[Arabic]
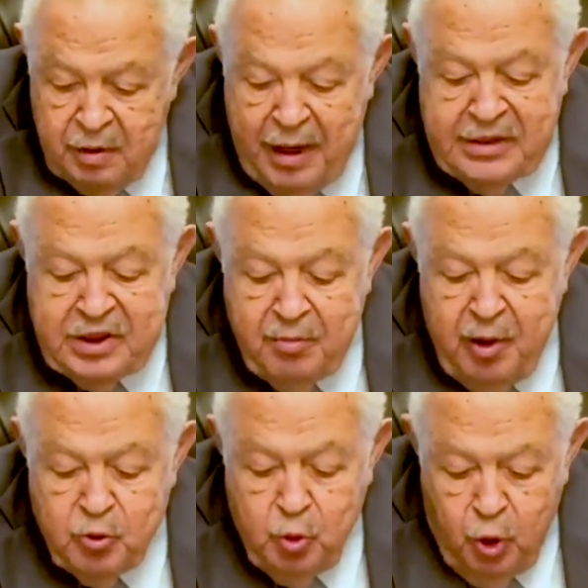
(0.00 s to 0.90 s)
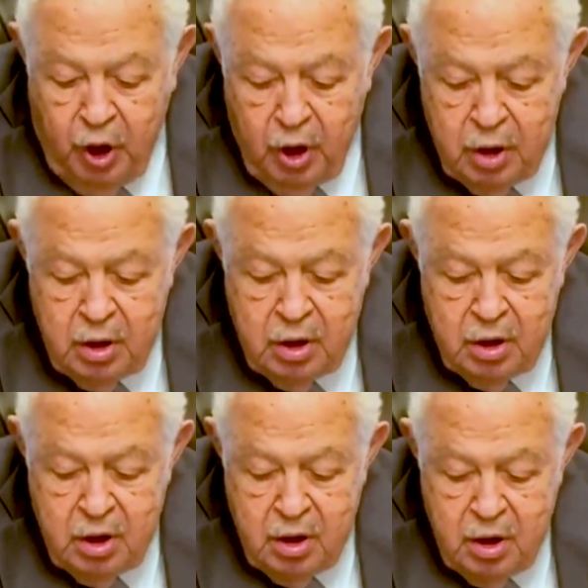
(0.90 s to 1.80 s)
لبحث موضوع
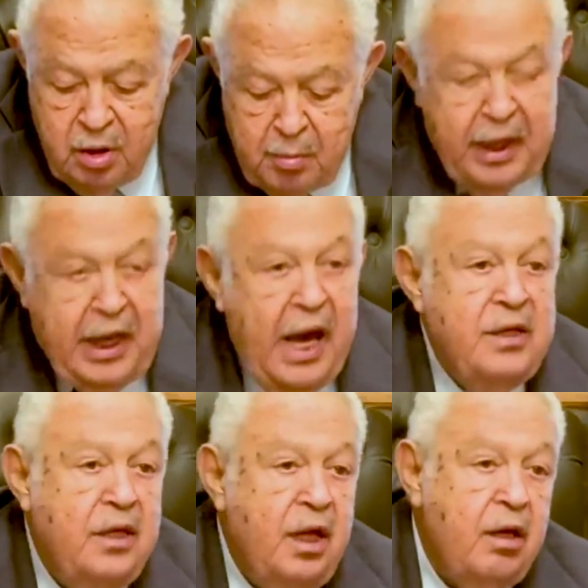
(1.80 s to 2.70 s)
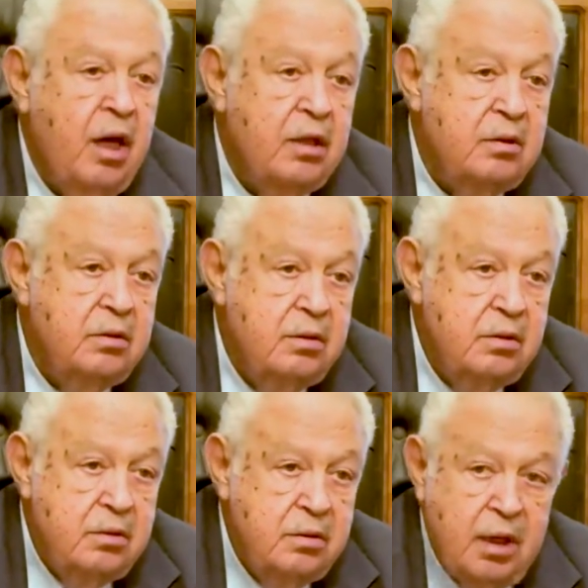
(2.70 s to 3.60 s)
مكان للعقاب
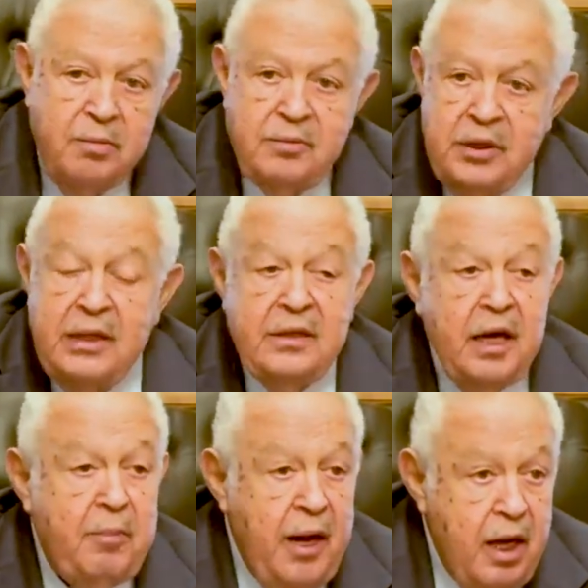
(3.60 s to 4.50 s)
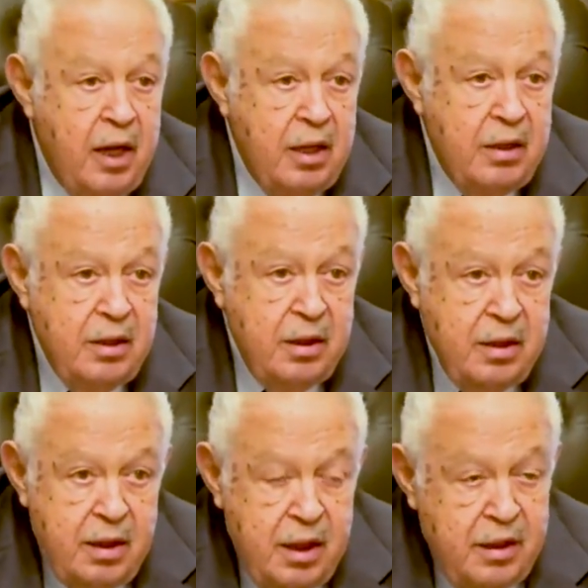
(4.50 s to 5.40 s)
طب سيادتك بقى
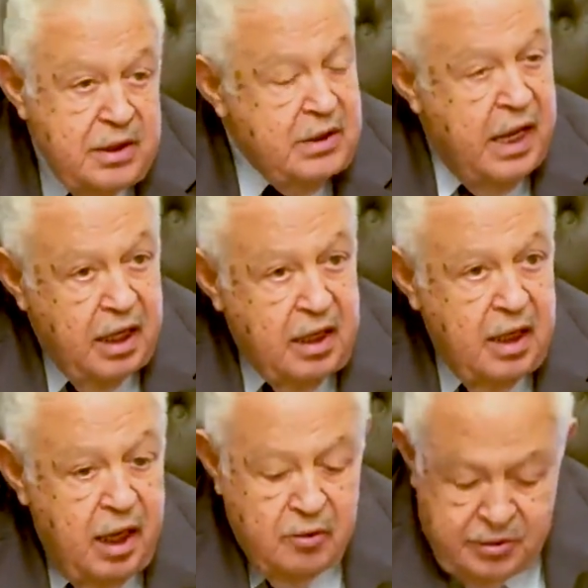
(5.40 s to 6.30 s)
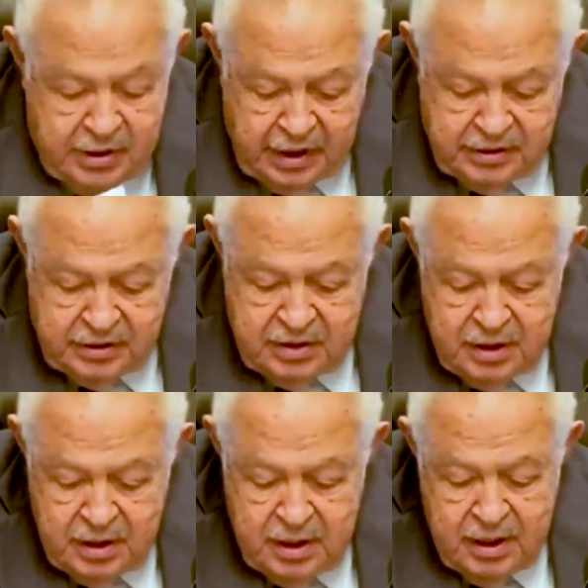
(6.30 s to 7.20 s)
نسالك يا استاذ
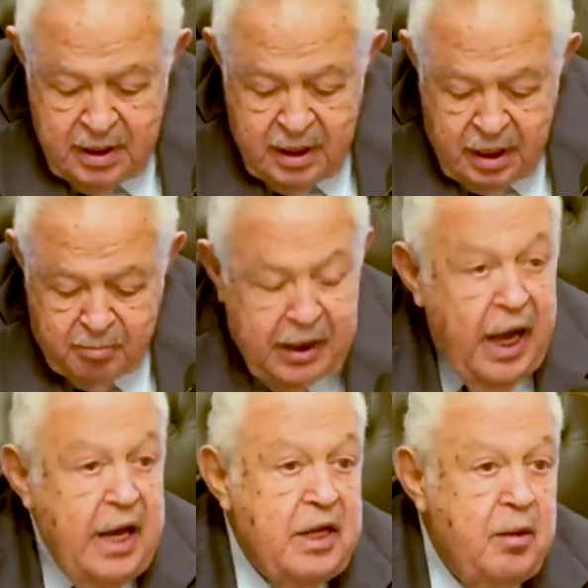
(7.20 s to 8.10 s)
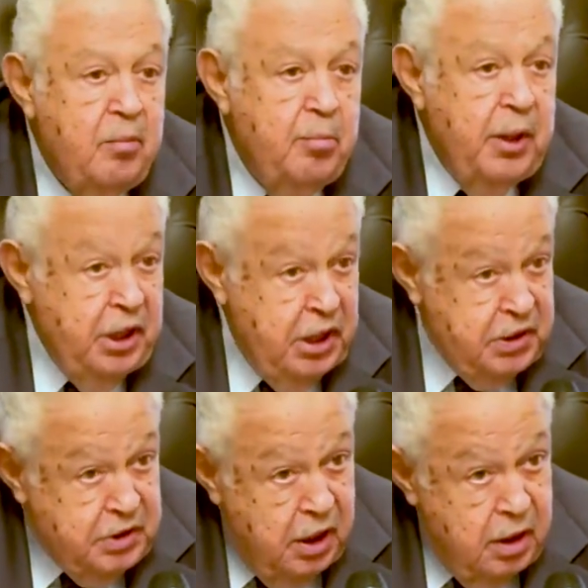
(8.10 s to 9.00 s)
المكاري بن
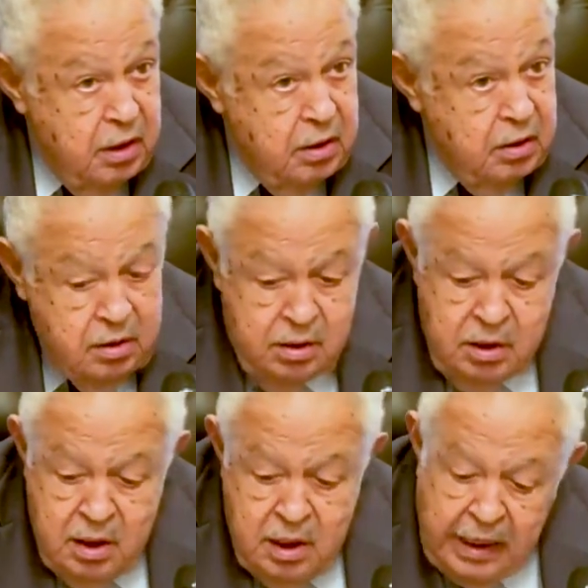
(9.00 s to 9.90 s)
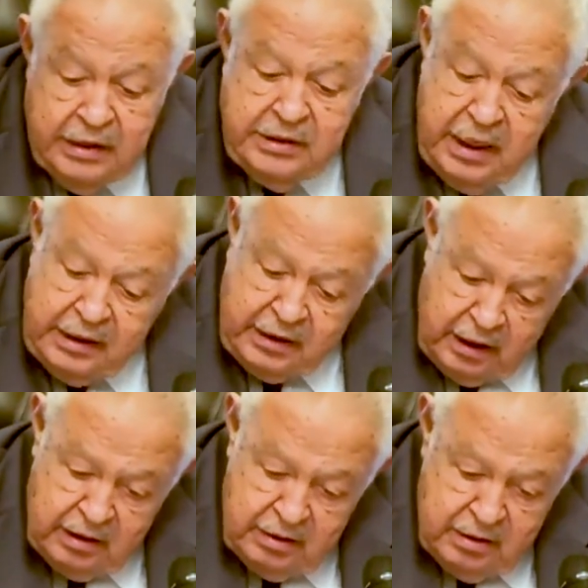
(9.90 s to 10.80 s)
عيسى هل سيادتك
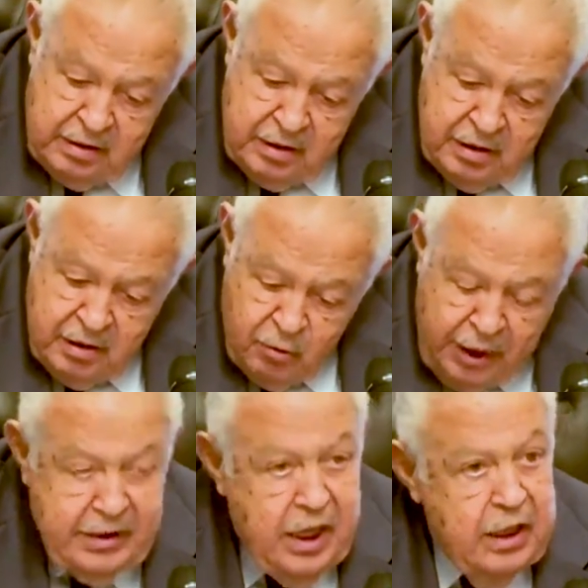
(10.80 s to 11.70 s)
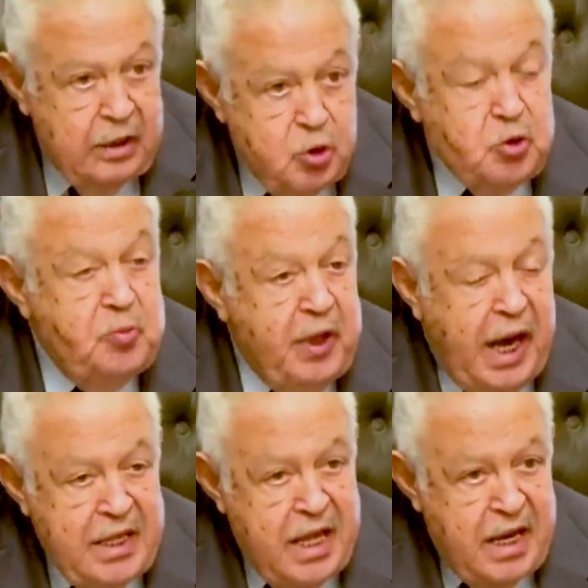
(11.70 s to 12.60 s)
وأنت تسبغ
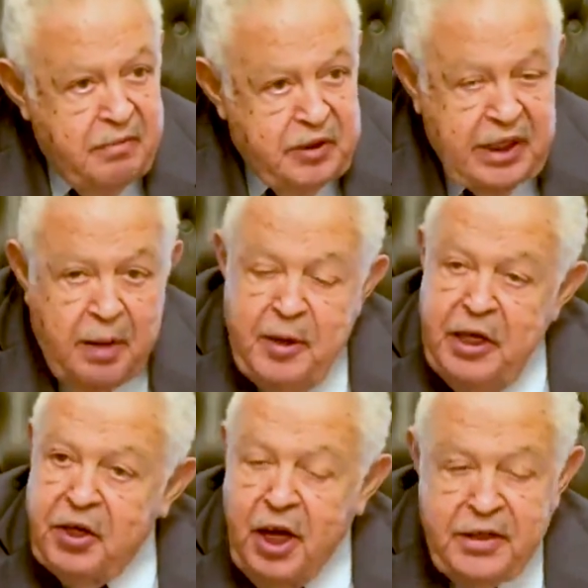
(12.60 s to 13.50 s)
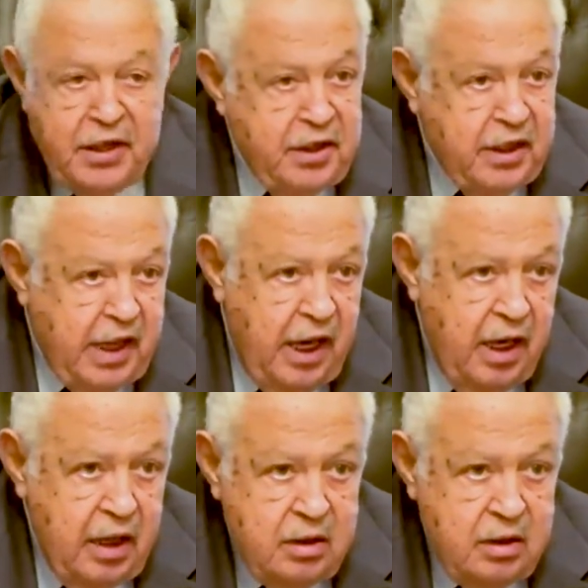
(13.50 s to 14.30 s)
على نفسك بإرادتك